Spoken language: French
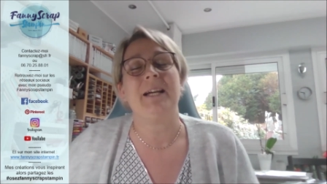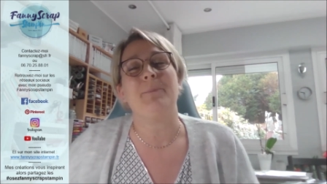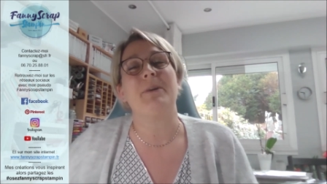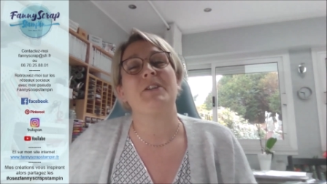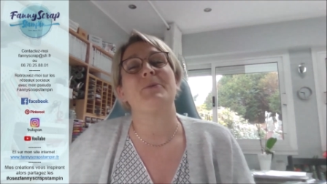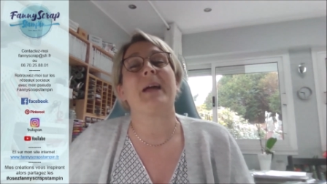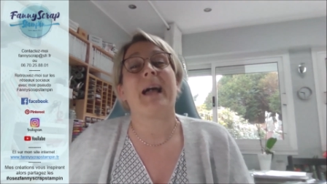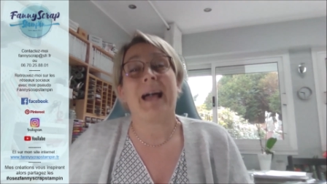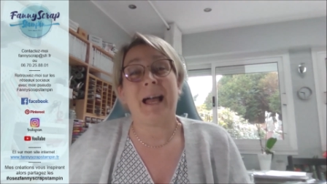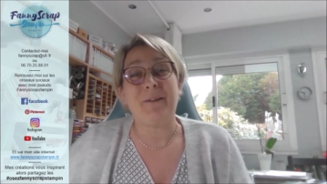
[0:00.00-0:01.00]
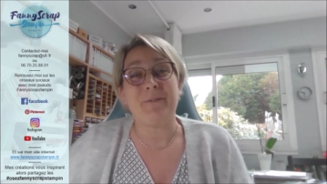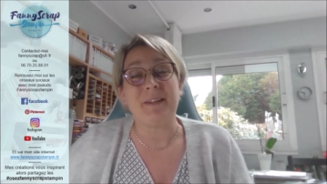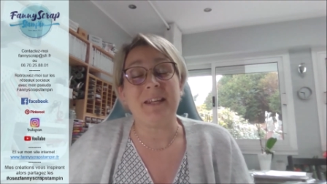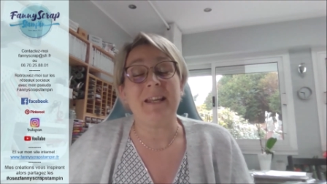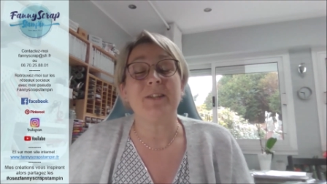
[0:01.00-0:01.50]
Moi je suis
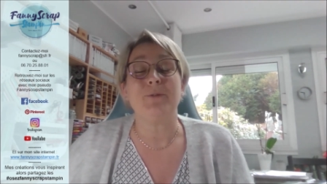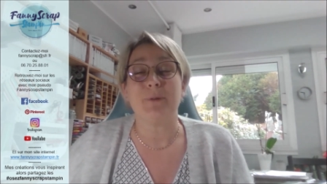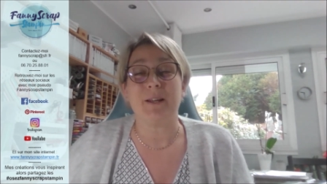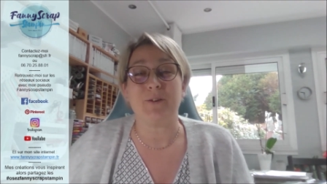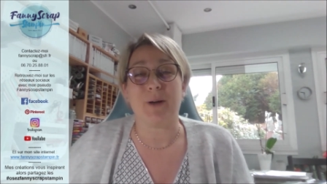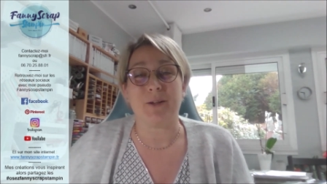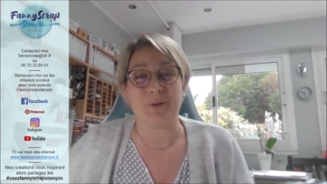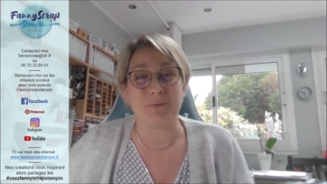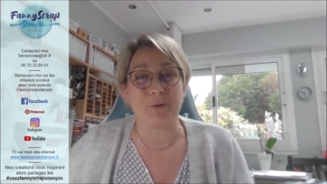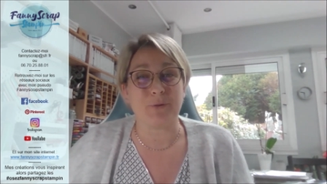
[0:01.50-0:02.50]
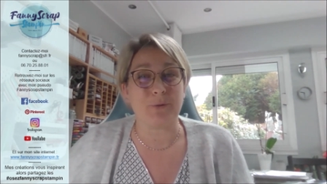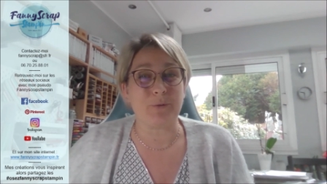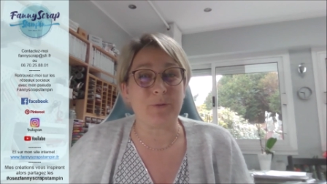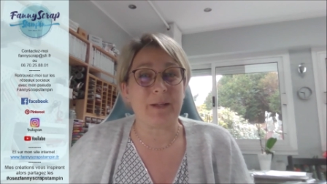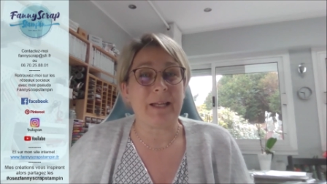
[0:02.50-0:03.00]
ravie tous les soirs de vous
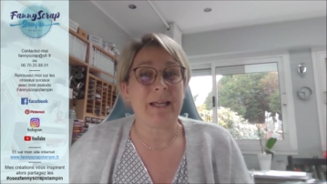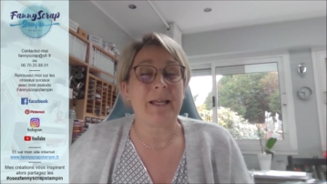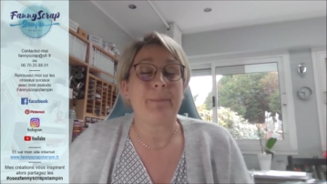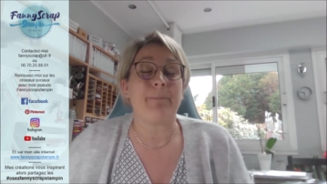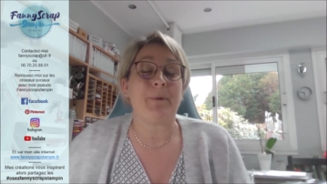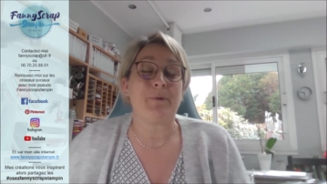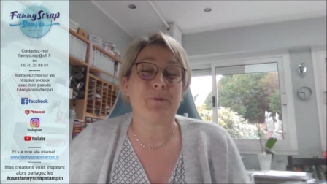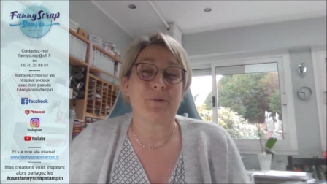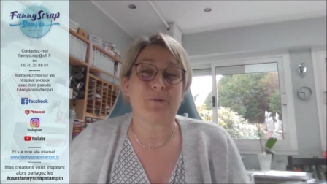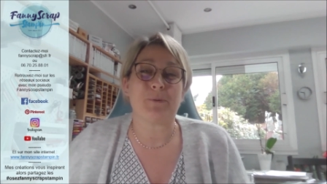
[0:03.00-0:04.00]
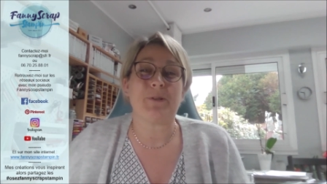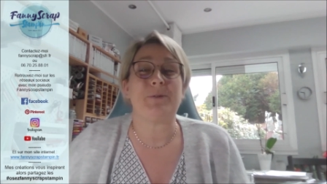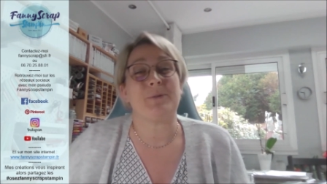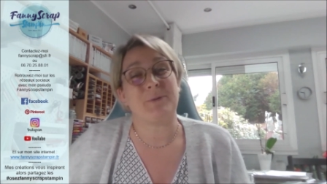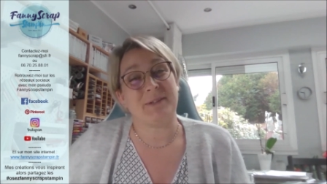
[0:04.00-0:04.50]
retrouver mais aujourd'hui, je
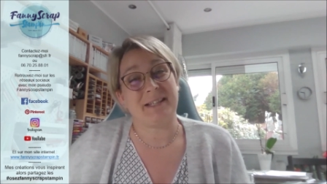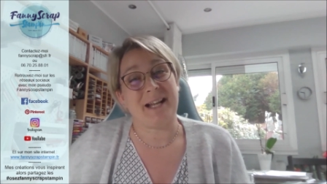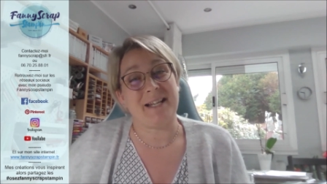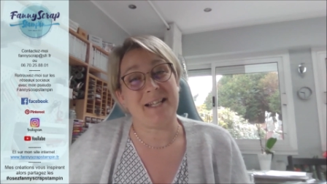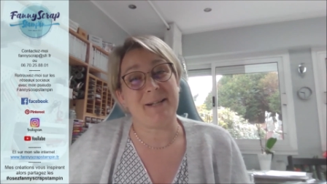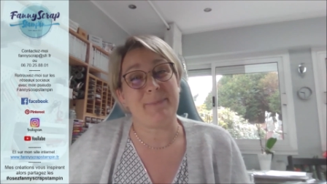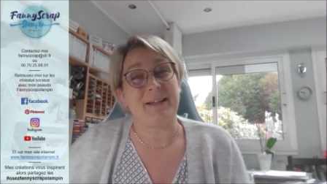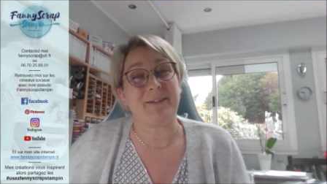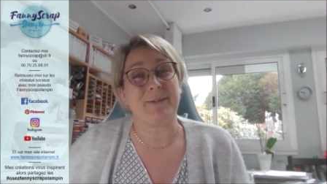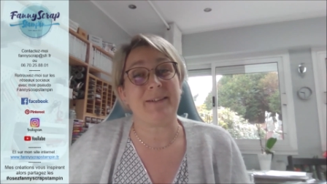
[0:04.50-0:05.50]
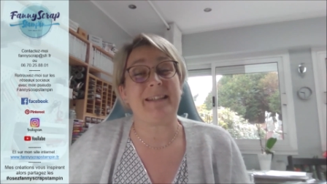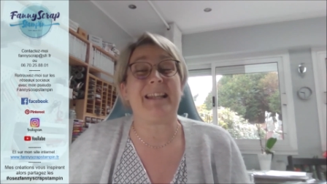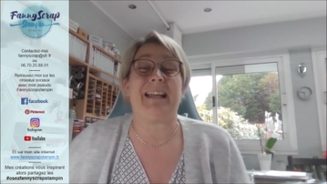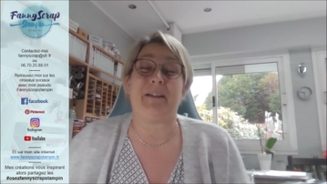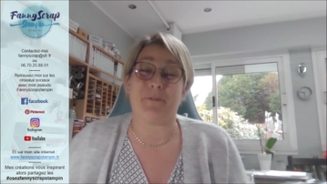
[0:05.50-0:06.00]
suis nostalgique parce que c'est
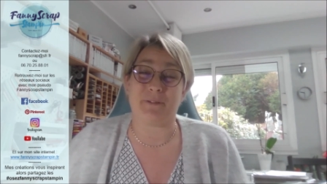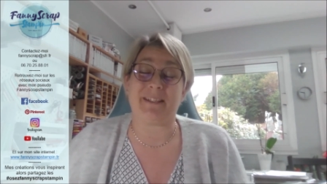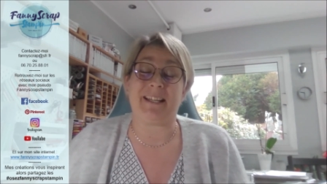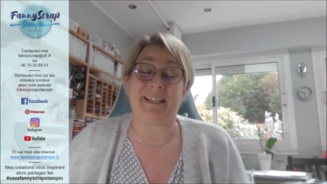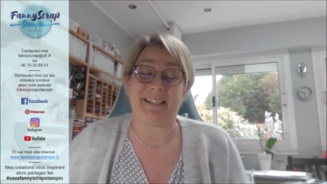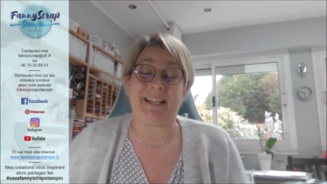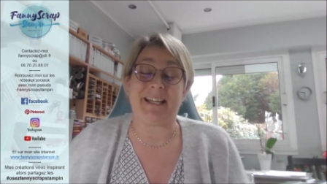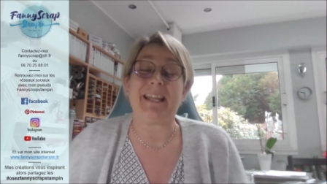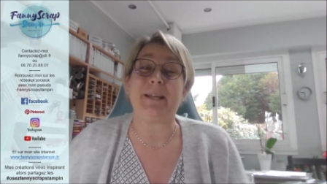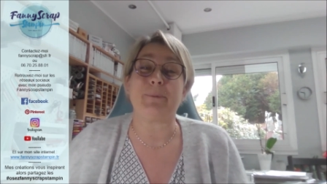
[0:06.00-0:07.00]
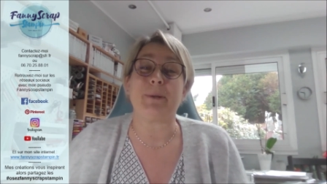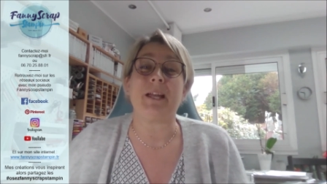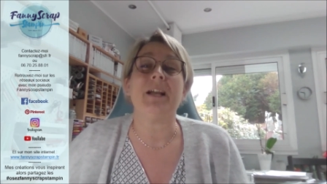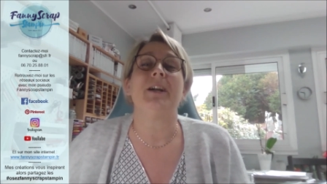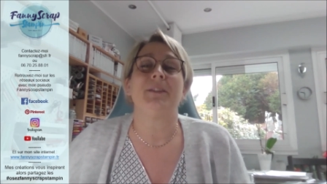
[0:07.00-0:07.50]
l'avant-dernière. Et oui,
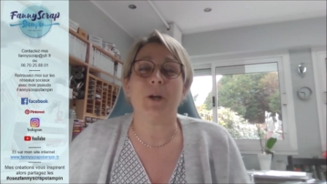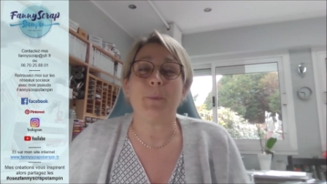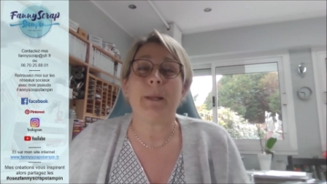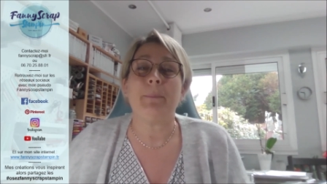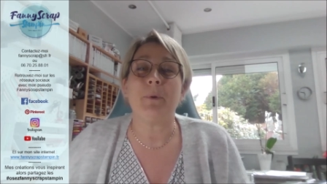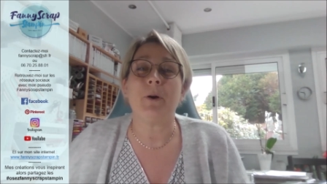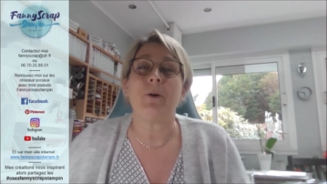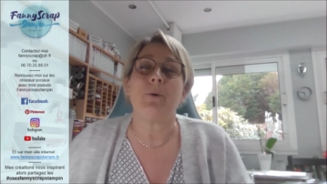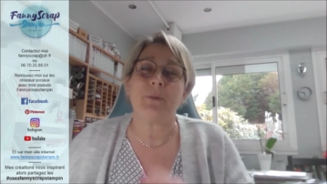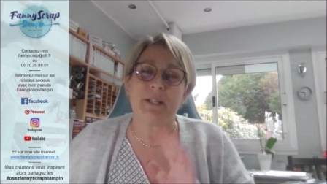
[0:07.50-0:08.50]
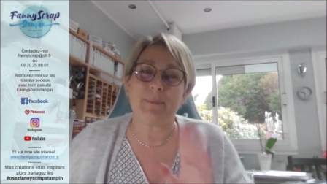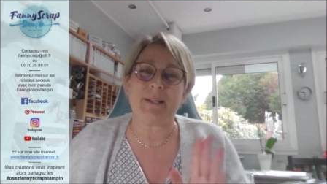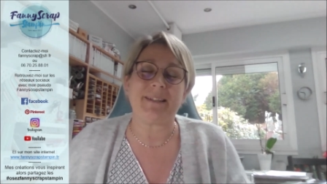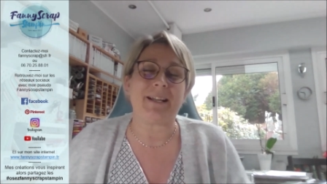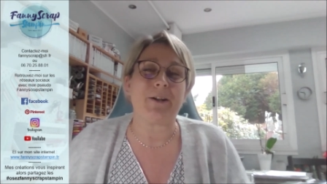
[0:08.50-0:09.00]
normalement, on est
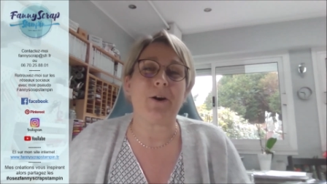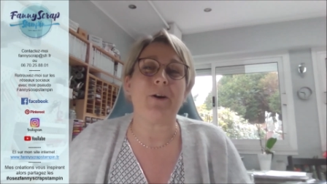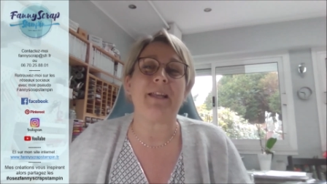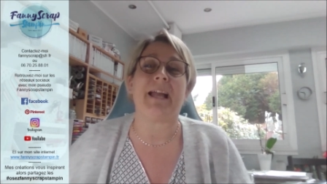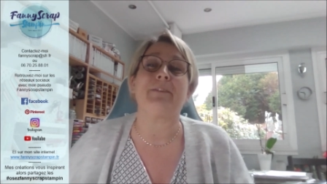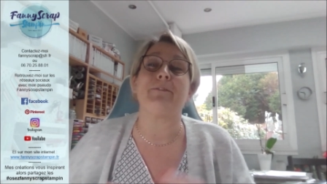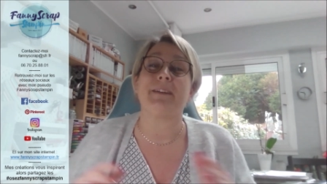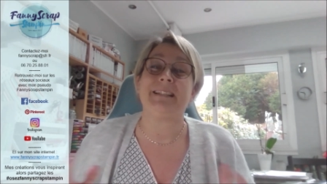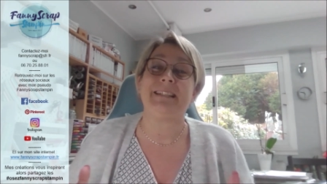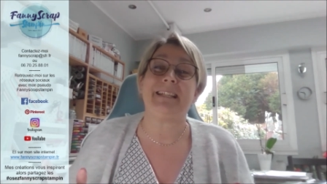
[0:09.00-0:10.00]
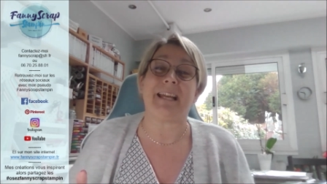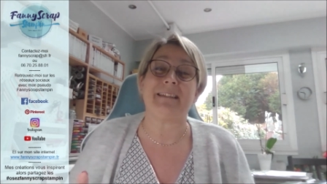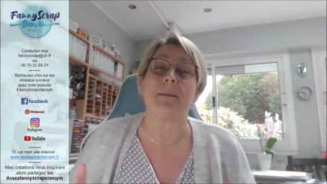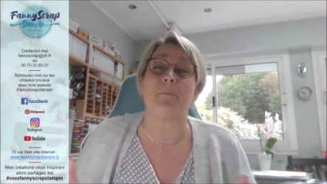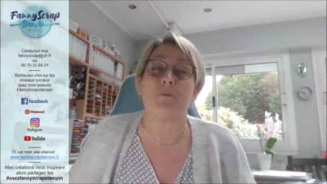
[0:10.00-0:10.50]
bien d'accord, il y a
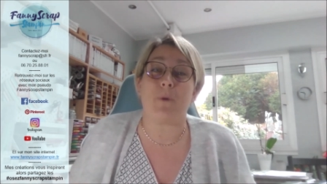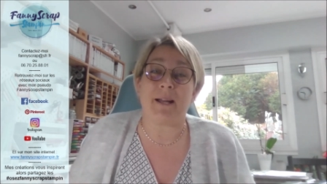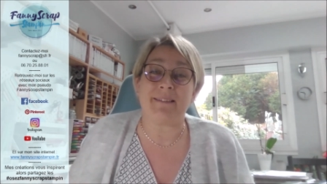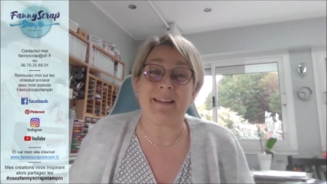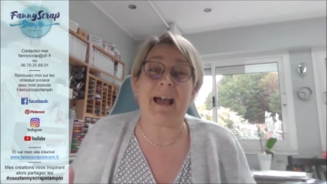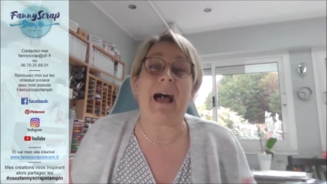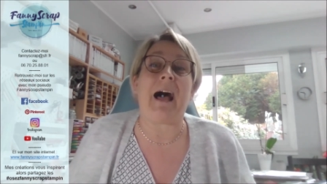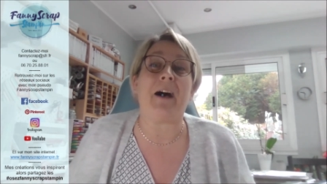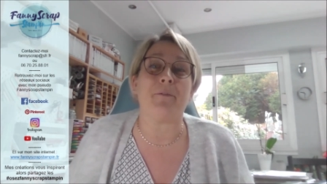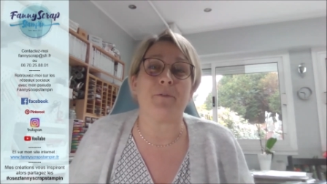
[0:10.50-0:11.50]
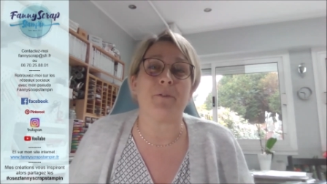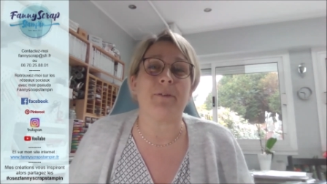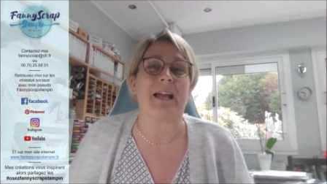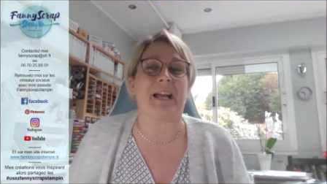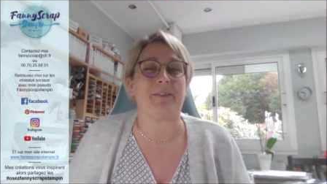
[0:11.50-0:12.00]
24 boîtes avant
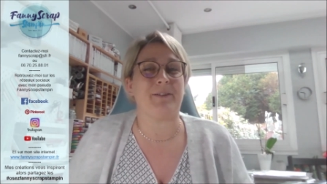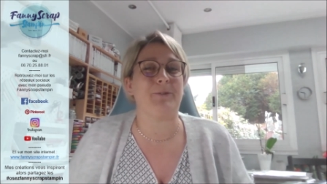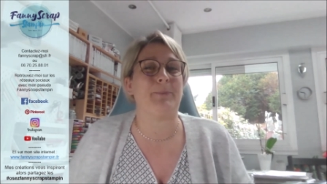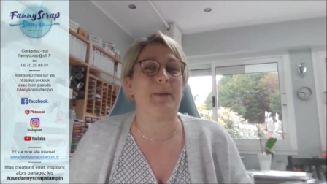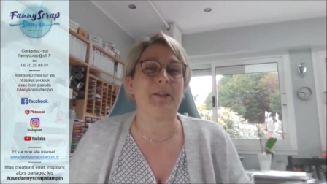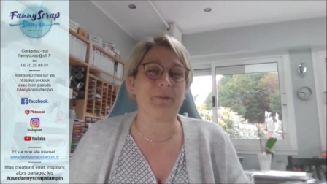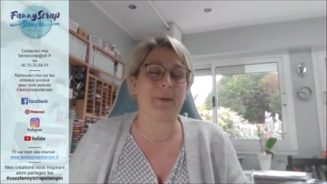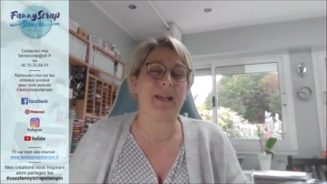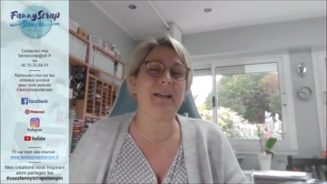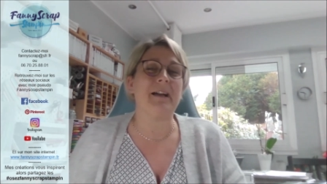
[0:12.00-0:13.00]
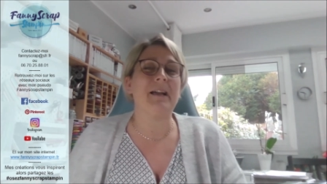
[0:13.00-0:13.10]
l'arrivée du Père Noël.